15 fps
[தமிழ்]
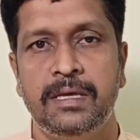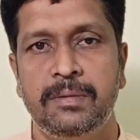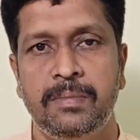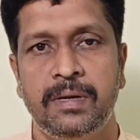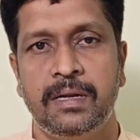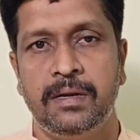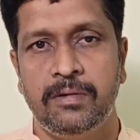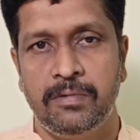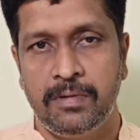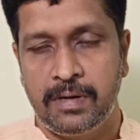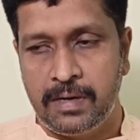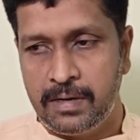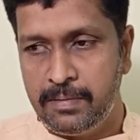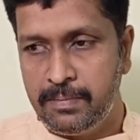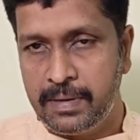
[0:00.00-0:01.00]
அதிகமான
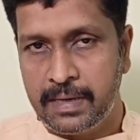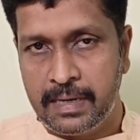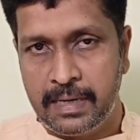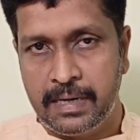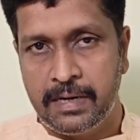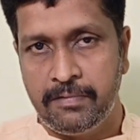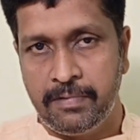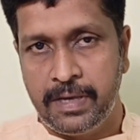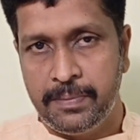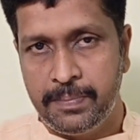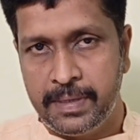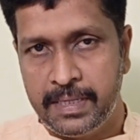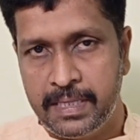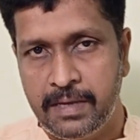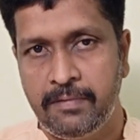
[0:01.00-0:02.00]
அளவுக்கான மக்கள்கிட்ட
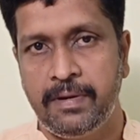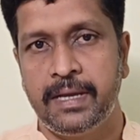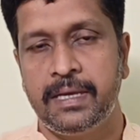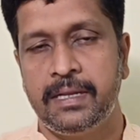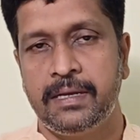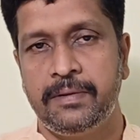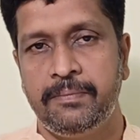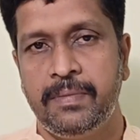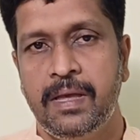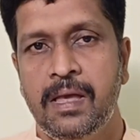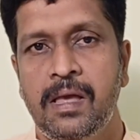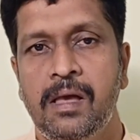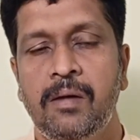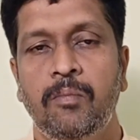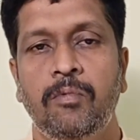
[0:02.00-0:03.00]
வைப்பு நிதியாக வாங்கியிருக்கு
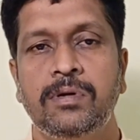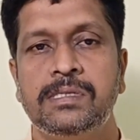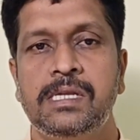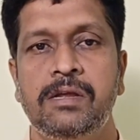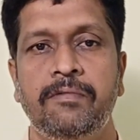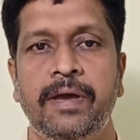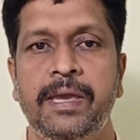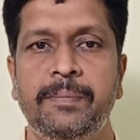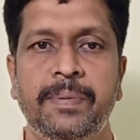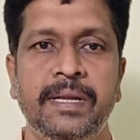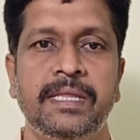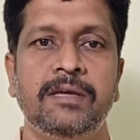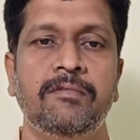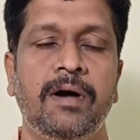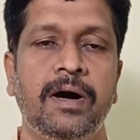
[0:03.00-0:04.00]
மோஸ்ட்லி வைப்பு
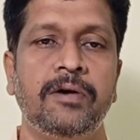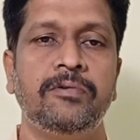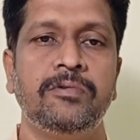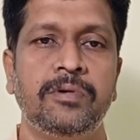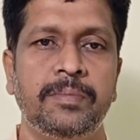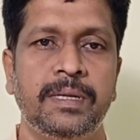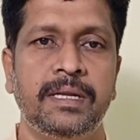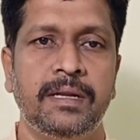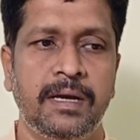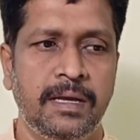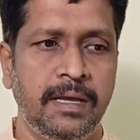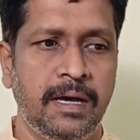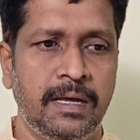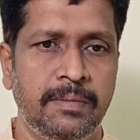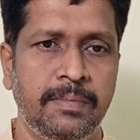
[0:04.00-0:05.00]
நிதி வாங்கணும் அப்படின்னா
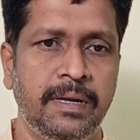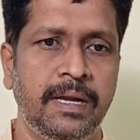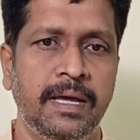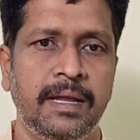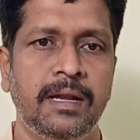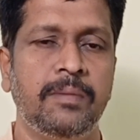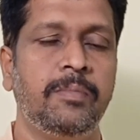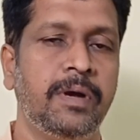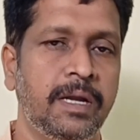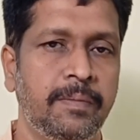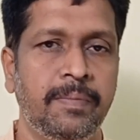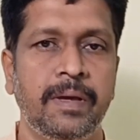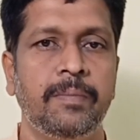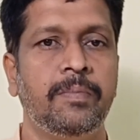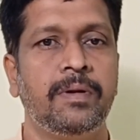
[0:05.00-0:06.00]
யாருமே நேரில் போயிட்டு
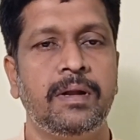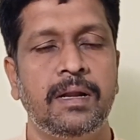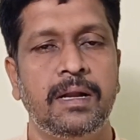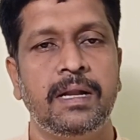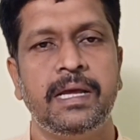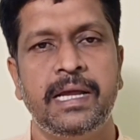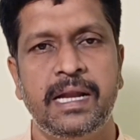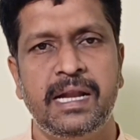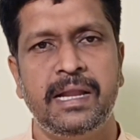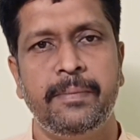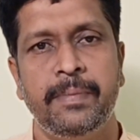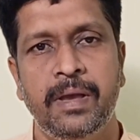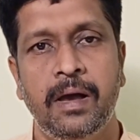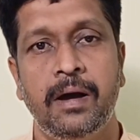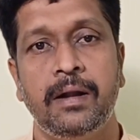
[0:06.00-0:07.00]
பே பண்ணலாம்ல
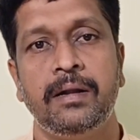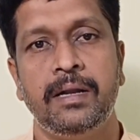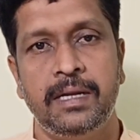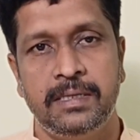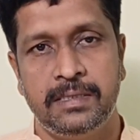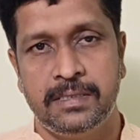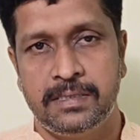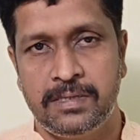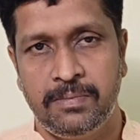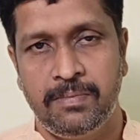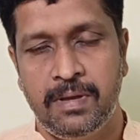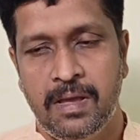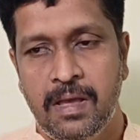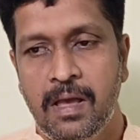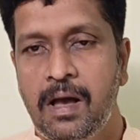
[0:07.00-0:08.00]
எல்லாமே ஆன்லைன் சிஸ்டம்
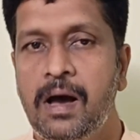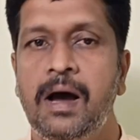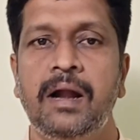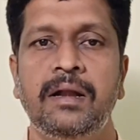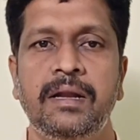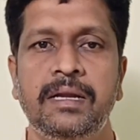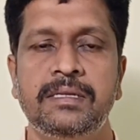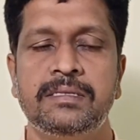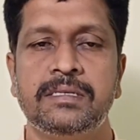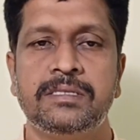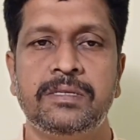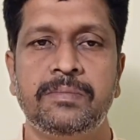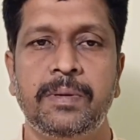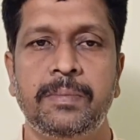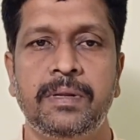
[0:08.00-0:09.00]
ஆன்லைன்
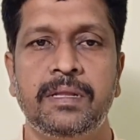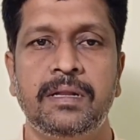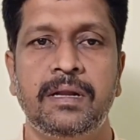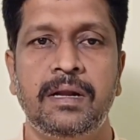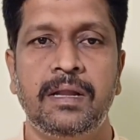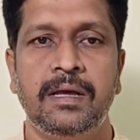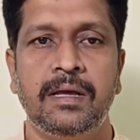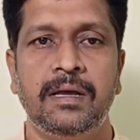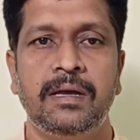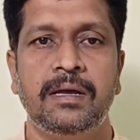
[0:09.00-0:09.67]
சிஸ்டம் அப்படின்றனால